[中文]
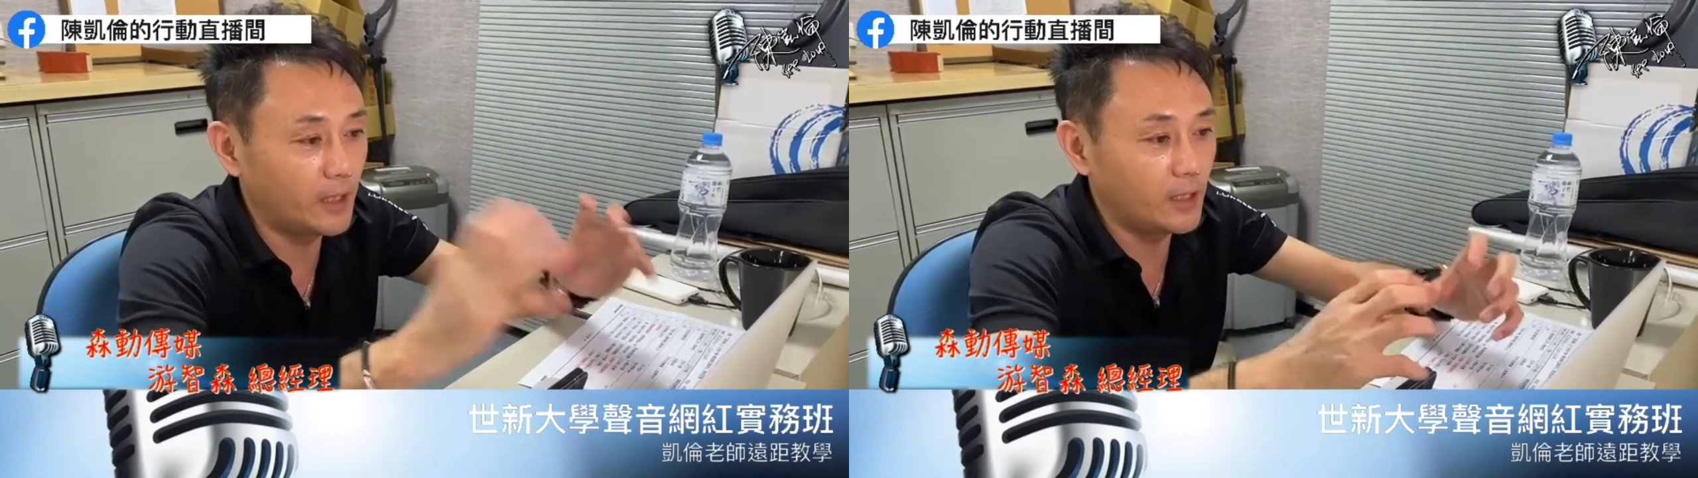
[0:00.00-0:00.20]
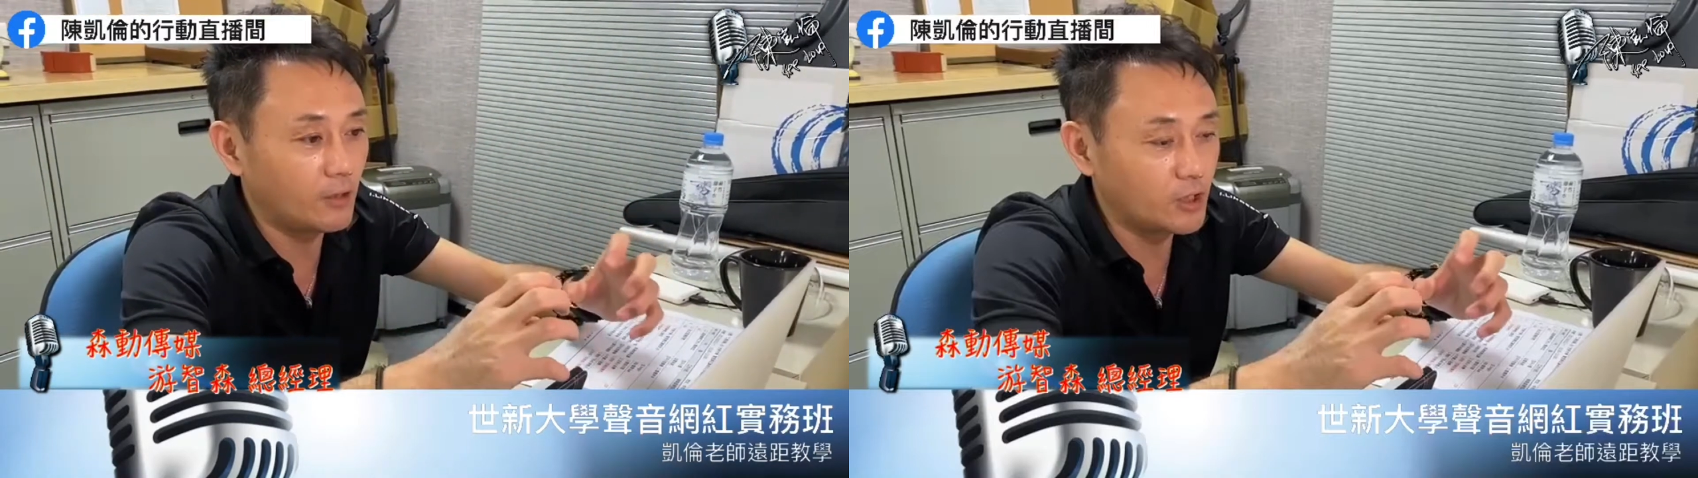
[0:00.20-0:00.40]

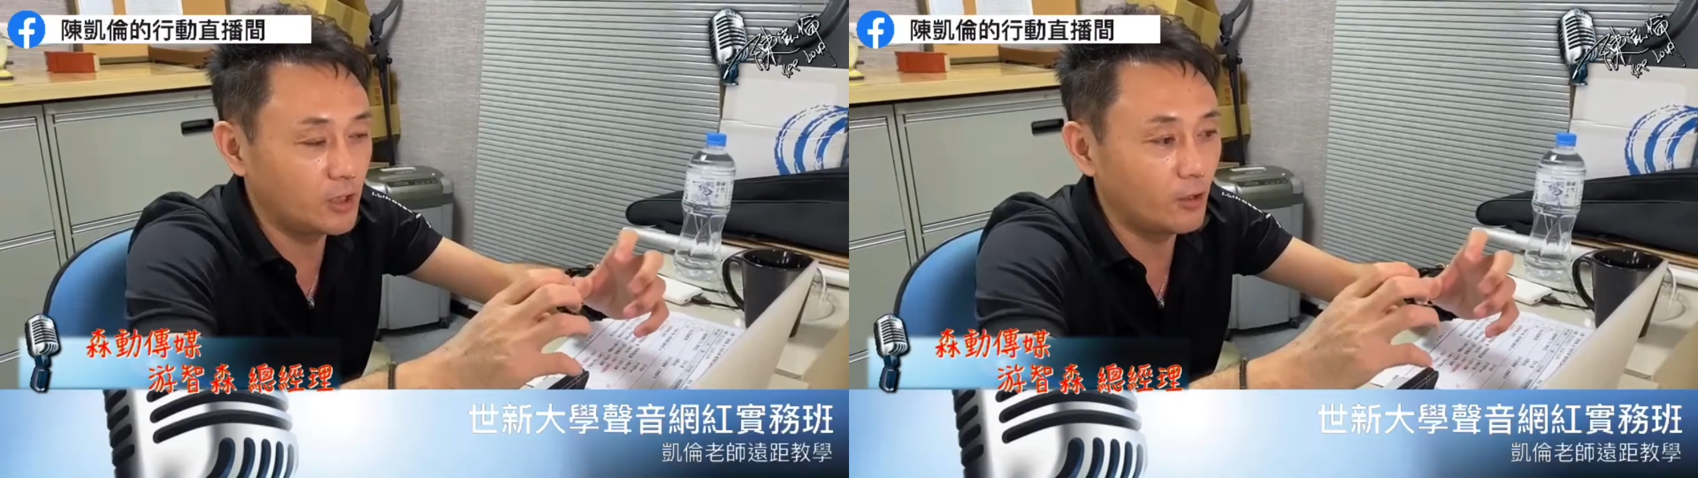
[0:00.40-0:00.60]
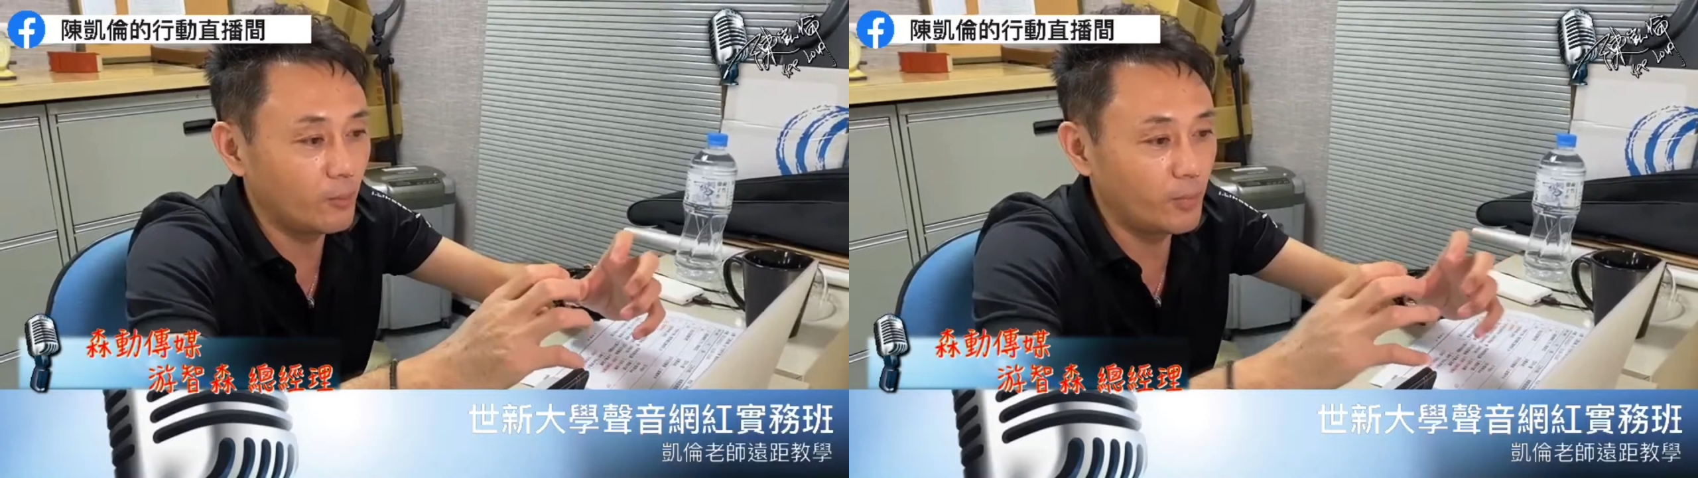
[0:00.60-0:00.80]
把电
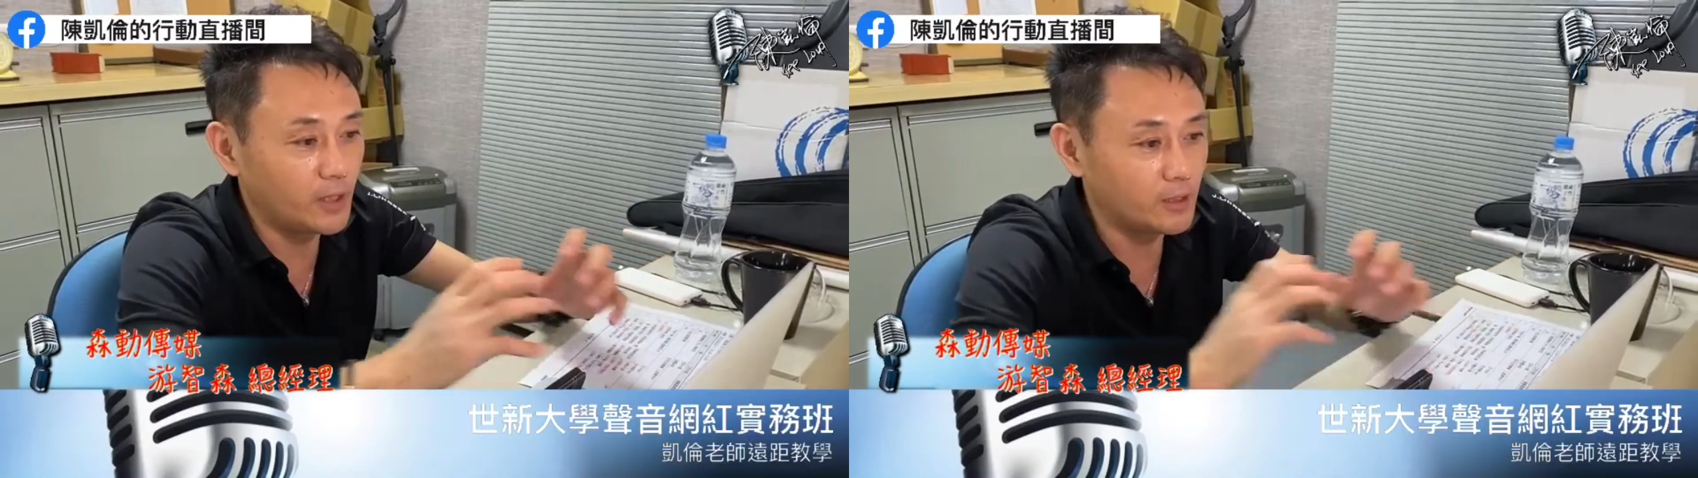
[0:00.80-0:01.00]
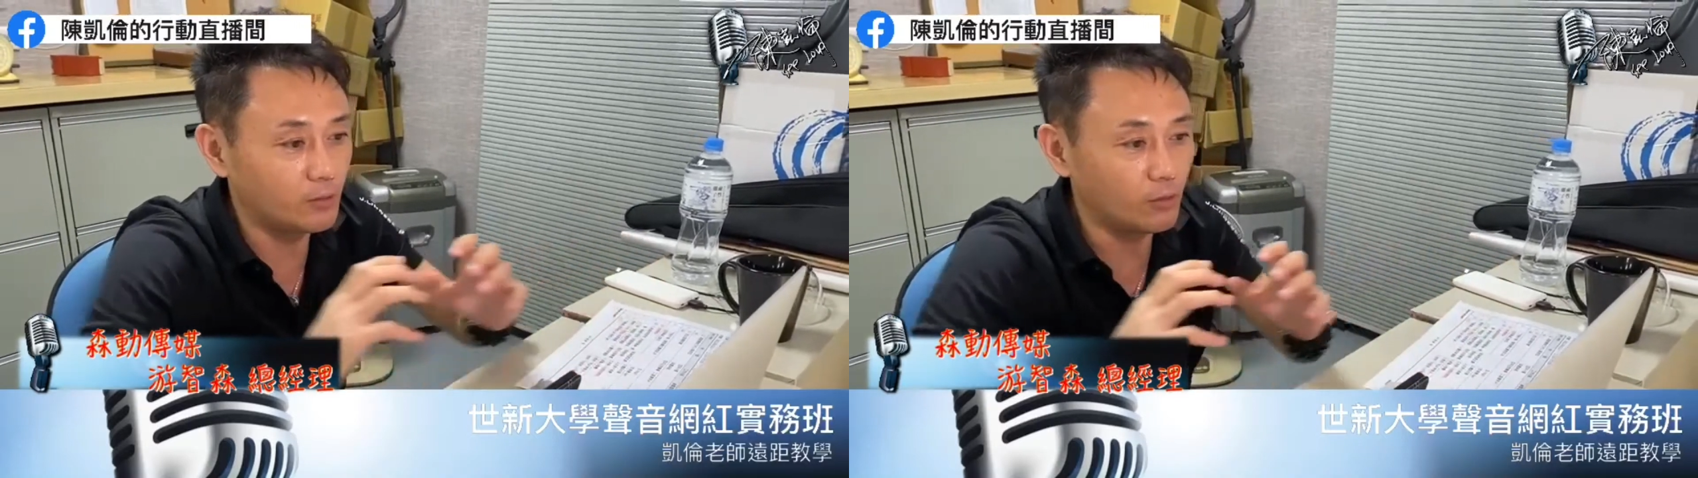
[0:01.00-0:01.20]
脑系
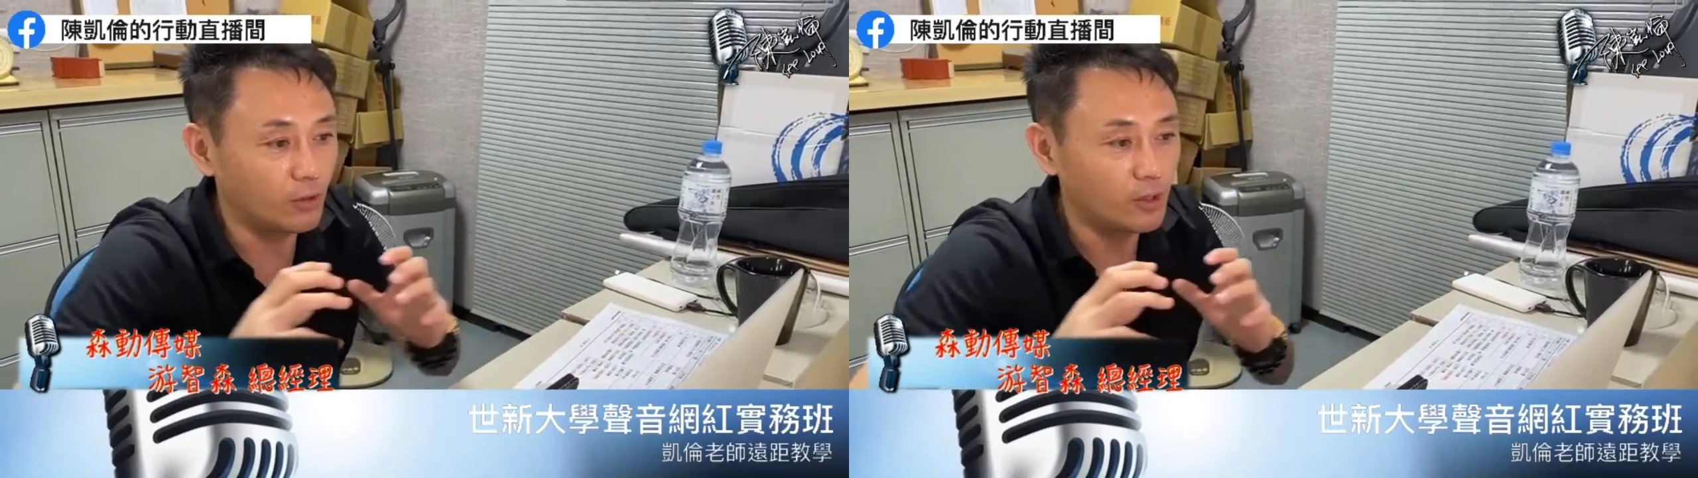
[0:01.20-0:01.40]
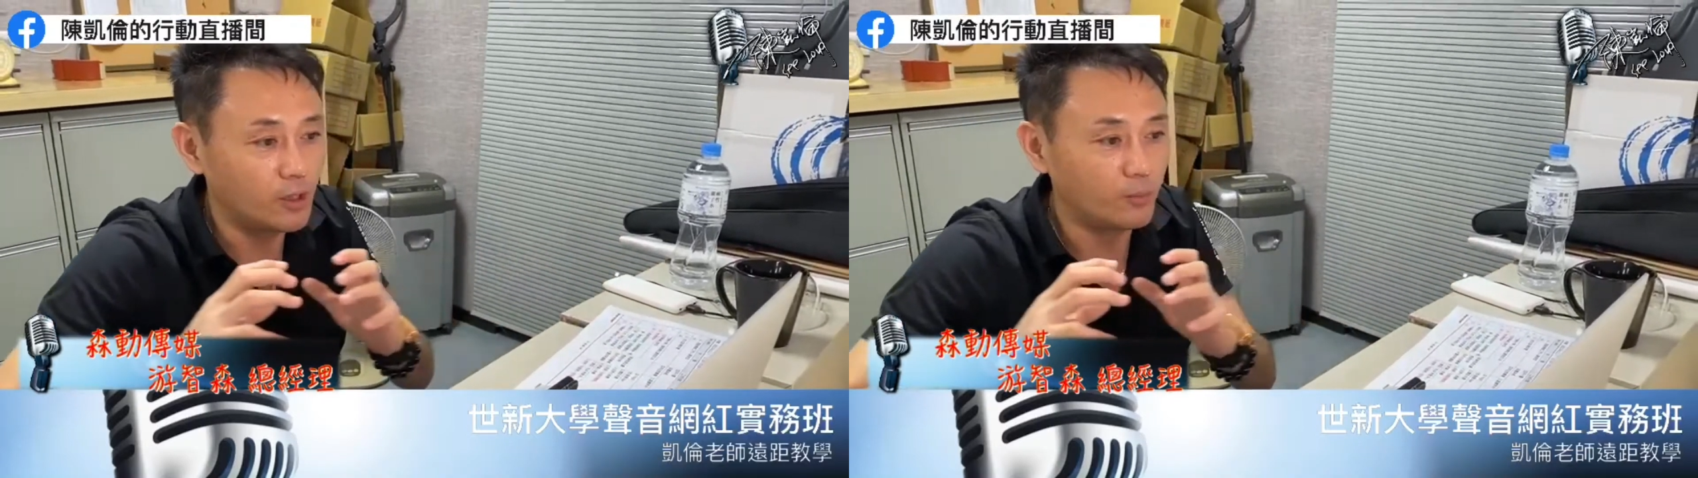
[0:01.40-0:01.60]
统变
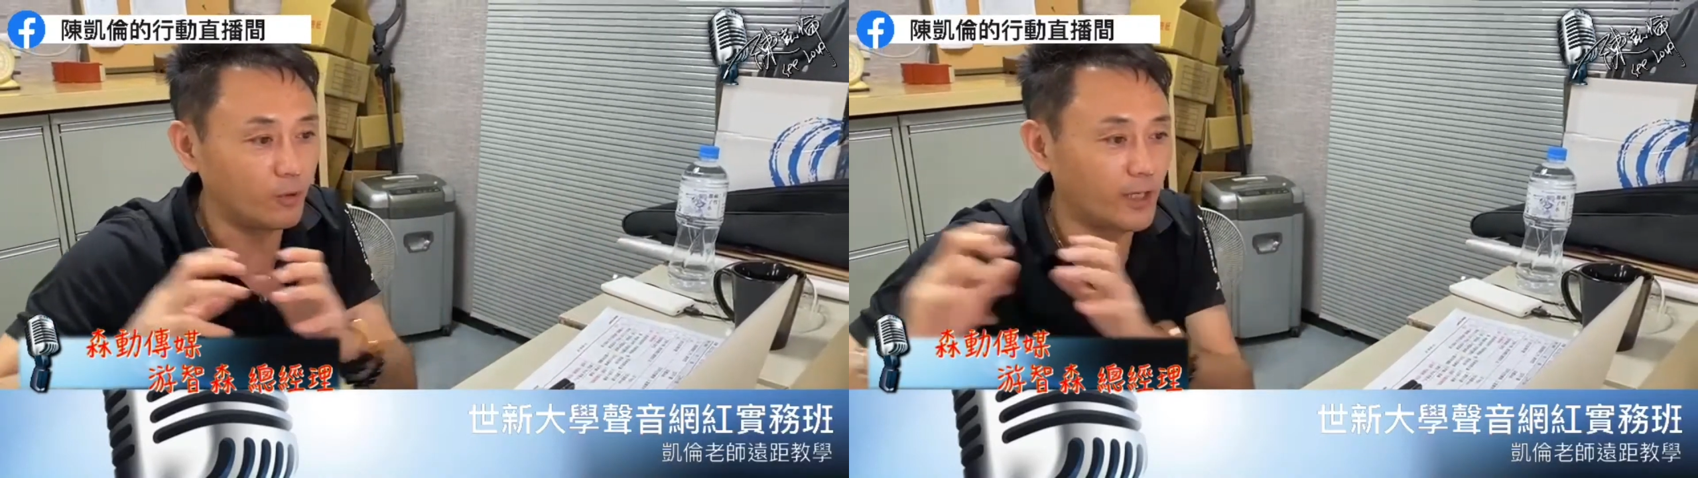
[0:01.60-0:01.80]
成我